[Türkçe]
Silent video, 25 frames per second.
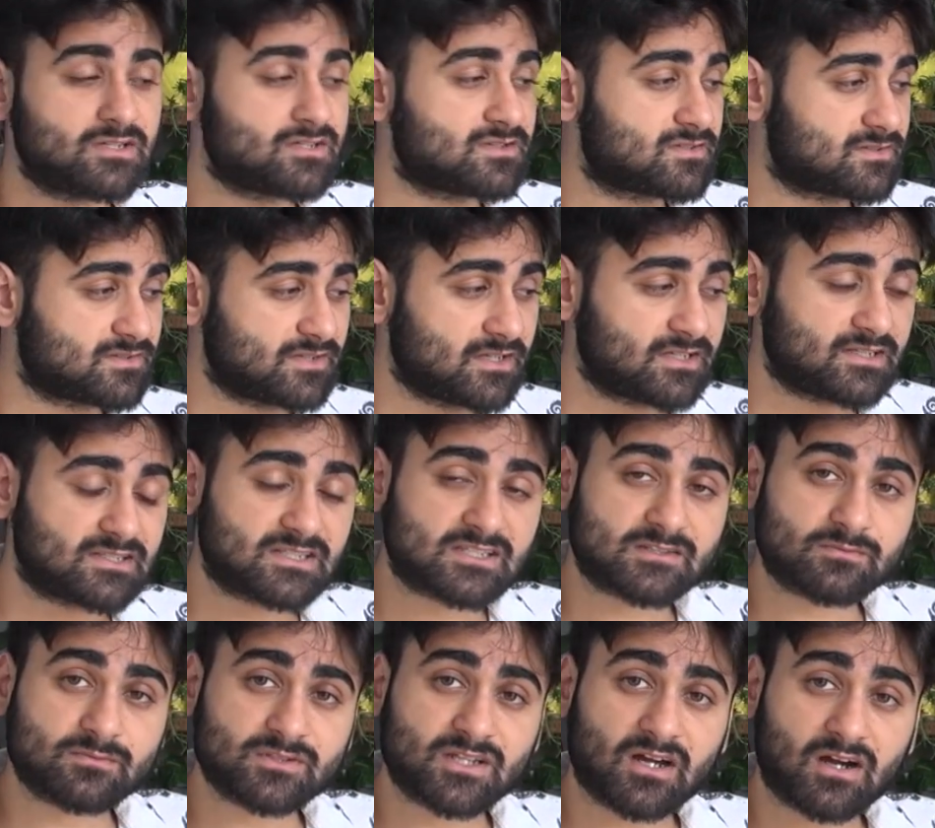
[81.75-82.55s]
Stack
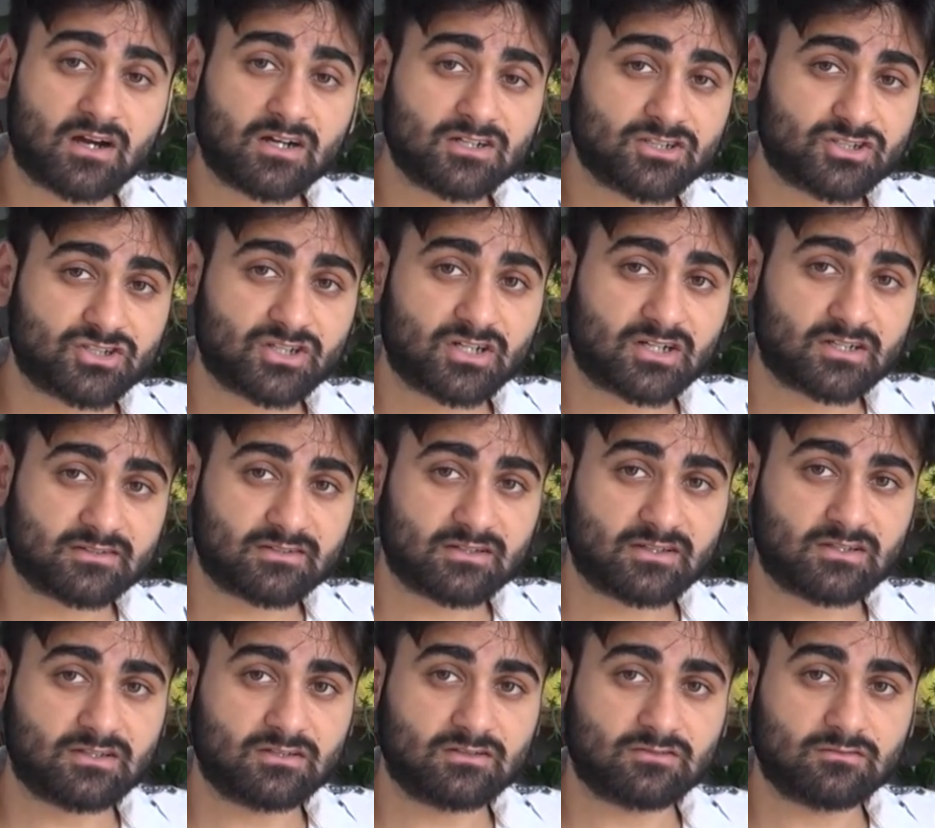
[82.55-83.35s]
kısmı da
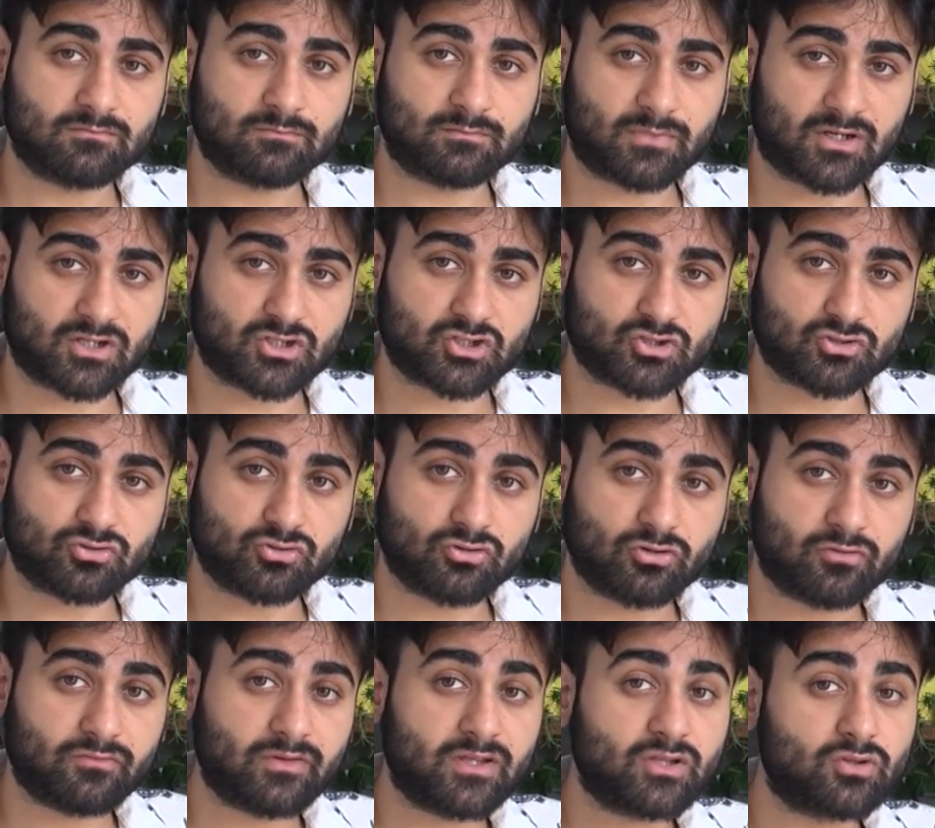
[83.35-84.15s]
aşağıda
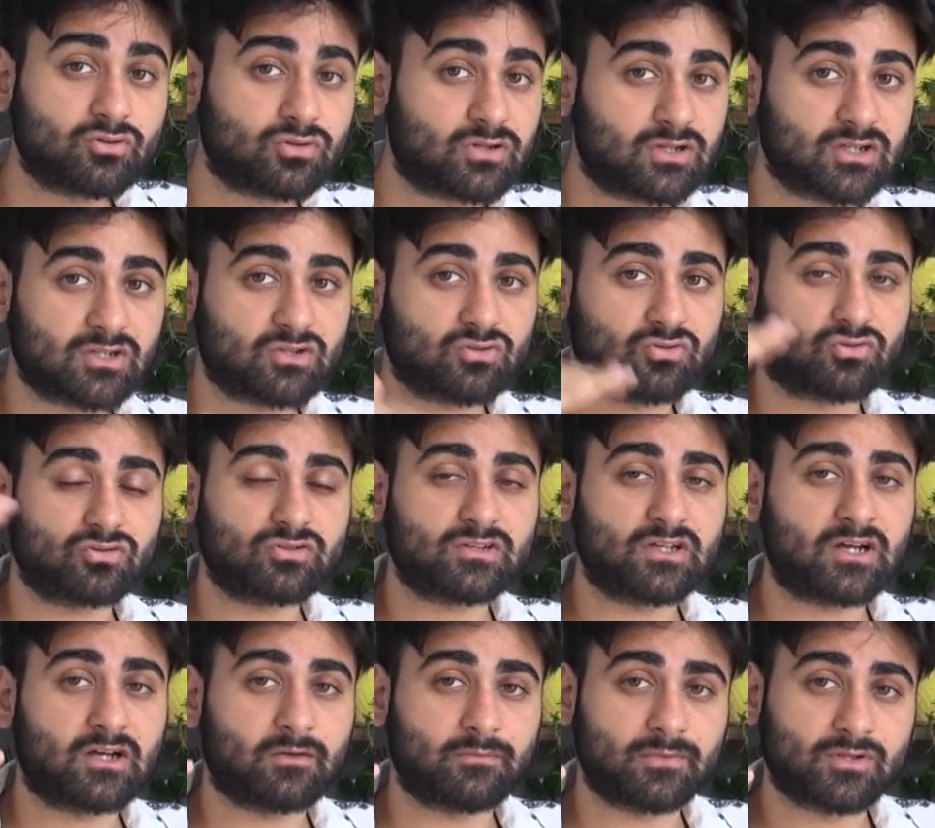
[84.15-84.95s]
başlıyor ve yukarı
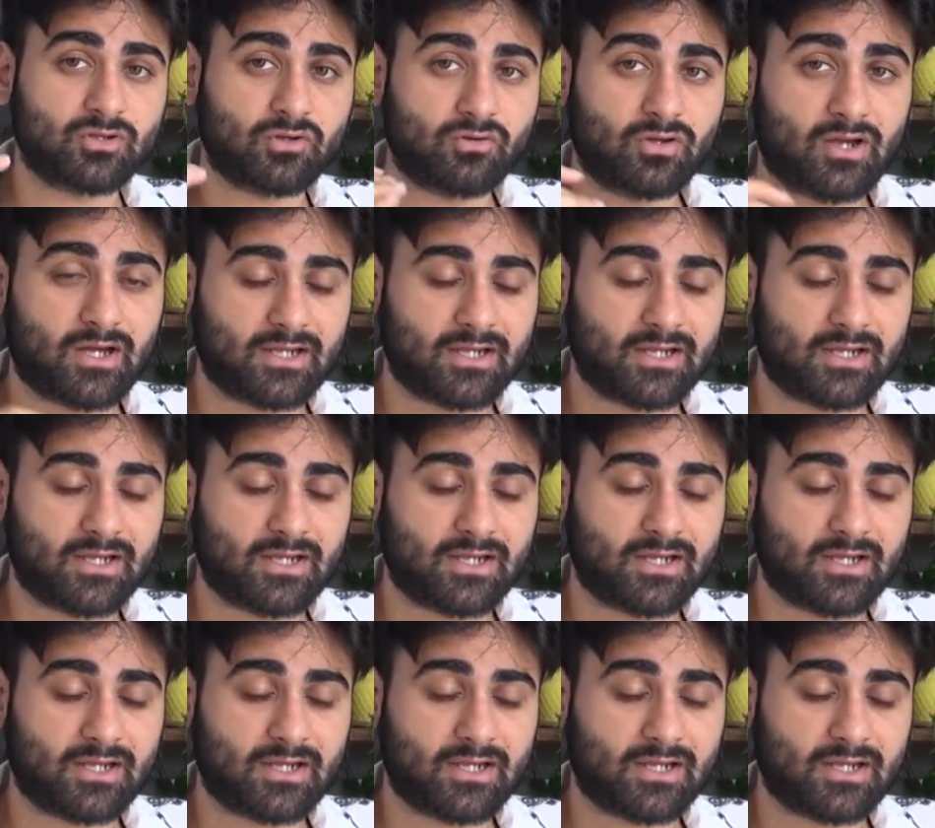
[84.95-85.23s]
doğru devam ediyor.